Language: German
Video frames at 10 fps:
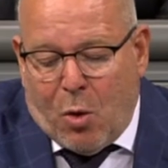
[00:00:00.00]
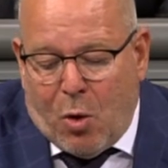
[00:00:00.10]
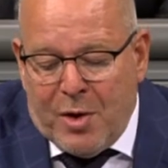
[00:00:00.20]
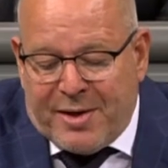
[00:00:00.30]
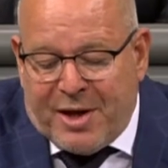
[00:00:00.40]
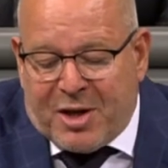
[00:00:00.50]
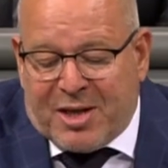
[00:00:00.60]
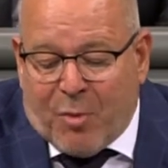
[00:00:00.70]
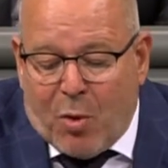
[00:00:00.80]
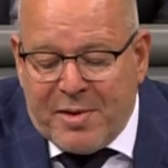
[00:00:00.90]
und sich
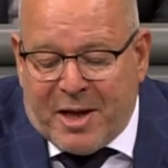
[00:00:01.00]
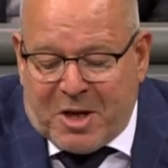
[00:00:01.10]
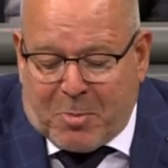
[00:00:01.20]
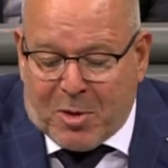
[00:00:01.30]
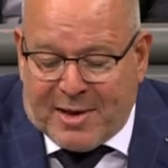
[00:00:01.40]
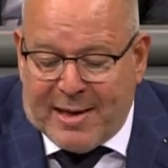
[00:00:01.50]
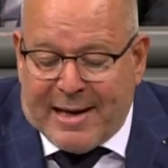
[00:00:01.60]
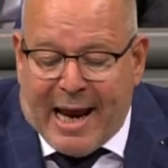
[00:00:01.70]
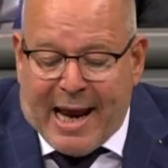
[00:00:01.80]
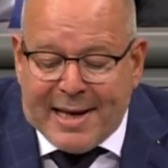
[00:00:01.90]
62 Prozent
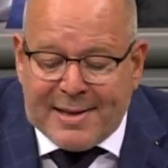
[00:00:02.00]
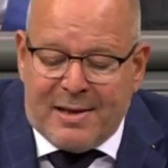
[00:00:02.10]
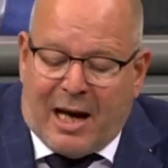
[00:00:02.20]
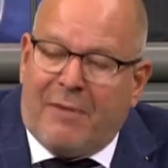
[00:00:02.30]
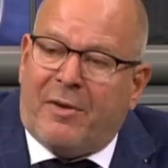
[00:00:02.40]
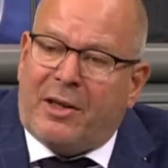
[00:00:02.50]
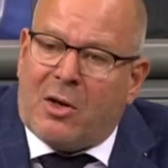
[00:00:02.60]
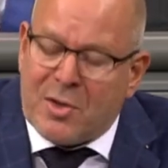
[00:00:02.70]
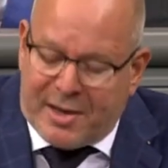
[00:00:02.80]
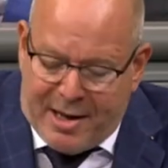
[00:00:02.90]
der ersten
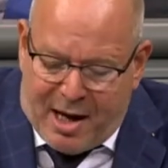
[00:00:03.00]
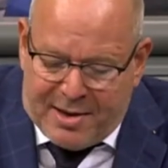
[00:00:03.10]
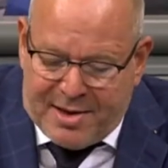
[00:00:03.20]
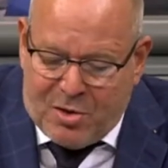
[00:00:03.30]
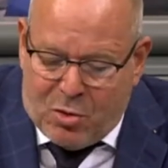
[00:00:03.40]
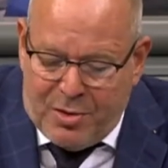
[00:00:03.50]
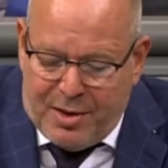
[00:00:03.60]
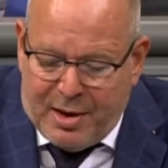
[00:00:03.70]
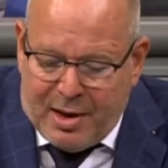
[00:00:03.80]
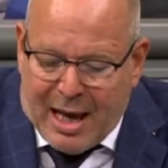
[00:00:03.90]
Einwanderungsgeneration
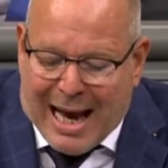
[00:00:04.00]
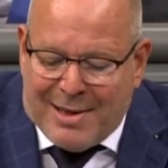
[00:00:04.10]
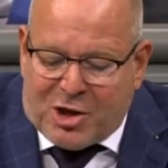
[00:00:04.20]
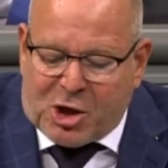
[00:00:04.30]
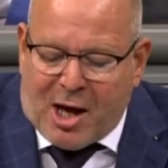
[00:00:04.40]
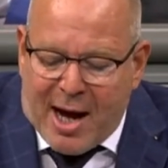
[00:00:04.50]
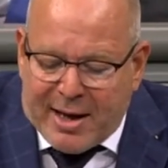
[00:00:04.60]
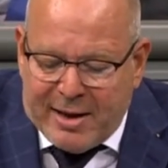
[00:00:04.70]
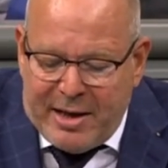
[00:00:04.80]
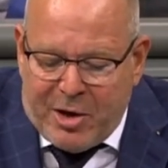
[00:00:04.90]
als
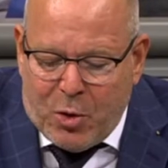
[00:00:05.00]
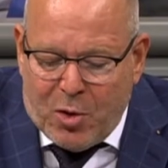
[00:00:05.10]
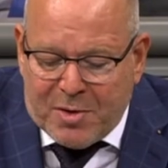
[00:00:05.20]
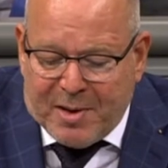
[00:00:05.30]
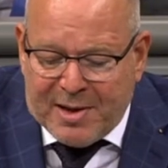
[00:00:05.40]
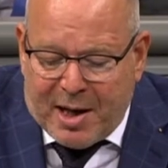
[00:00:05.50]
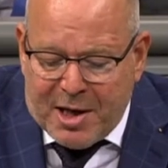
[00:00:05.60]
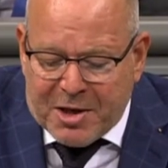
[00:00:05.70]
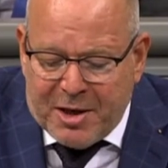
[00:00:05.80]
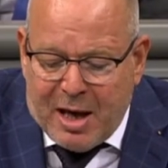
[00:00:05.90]
stark religiös
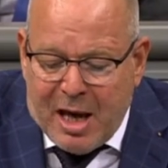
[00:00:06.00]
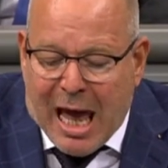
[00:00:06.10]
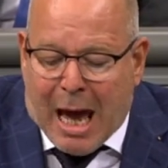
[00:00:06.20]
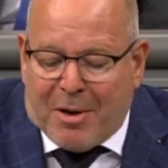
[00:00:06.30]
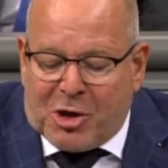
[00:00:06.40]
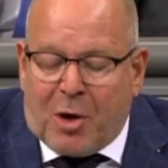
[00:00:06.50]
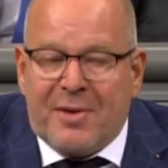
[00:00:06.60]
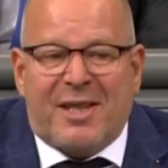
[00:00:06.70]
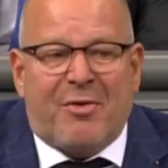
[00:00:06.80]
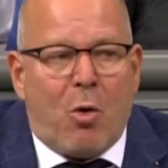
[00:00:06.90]
bezeichnen, aber schon
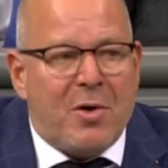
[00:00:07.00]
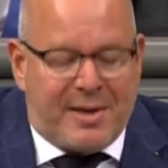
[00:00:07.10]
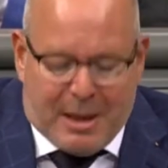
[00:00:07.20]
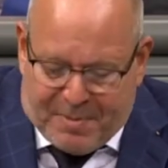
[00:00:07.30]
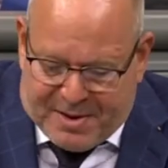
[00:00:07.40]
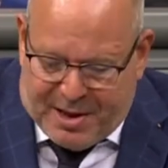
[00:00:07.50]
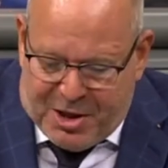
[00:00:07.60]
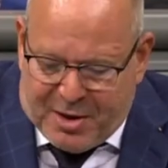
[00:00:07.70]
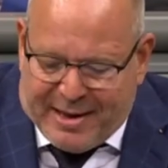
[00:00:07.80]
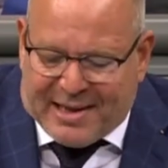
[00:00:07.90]

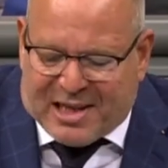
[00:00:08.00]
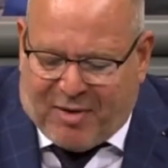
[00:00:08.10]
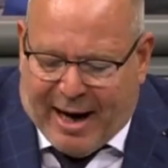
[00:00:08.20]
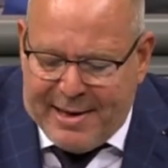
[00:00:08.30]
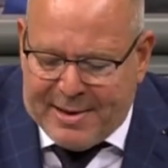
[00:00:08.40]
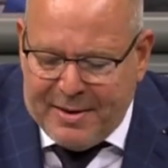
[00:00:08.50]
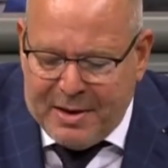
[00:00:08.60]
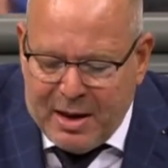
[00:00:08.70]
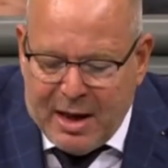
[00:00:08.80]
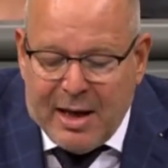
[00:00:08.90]
72 der zweiten,
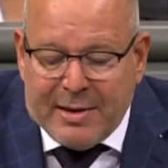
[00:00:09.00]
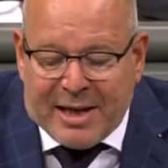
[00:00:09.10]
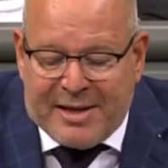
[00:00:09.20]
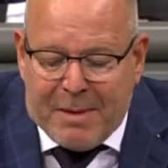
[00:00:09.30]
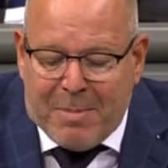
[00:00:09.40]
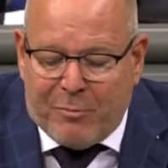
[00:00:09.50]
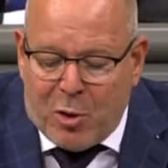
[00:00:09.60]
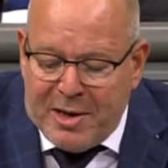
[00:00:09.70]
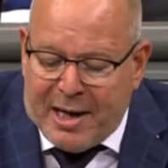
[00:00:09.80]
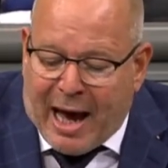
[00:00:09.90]
dann sieht man,
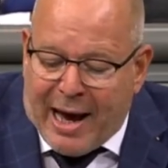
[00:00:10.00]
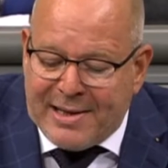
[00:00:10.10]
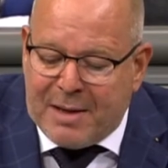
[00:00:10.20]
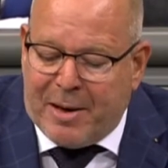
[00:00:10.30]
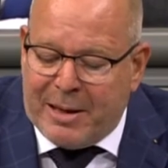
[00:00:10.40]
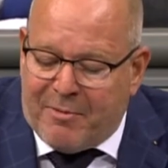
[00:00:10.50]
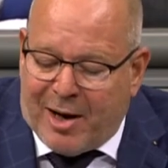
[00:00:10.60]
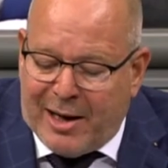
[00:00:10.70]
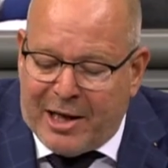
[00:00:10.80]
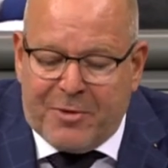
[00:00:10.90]
wohin die Reise bei dem
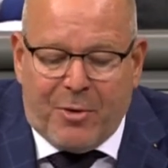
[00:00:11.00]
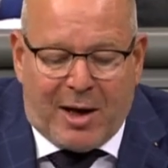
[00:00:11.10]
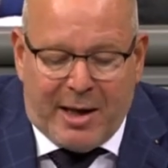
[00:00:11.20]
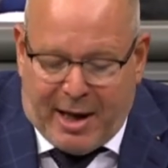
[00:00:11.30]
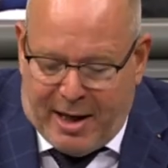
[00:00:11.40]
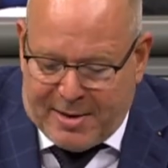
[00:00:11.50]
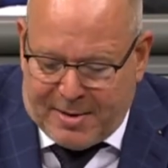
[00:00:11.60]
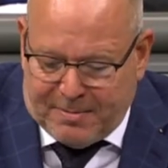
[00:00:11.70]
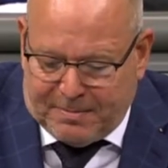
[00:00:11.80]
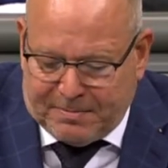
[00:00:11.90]
Wahlrecht für alle geht.
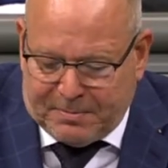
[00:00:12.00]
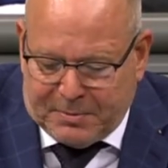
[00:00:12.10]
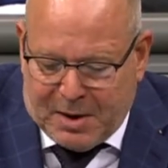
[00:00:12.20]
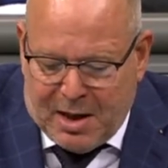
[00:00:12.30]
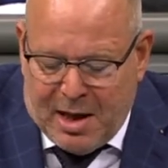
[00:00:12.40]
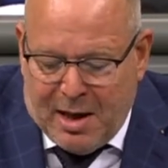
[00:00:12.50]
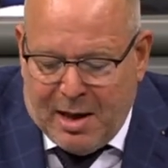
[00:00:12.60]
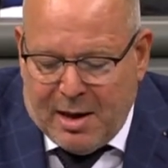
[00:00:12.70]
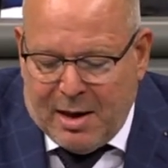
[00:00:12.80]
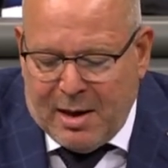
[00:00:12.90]
Herr Kollege, kommen Sie zum Schluss, bitte.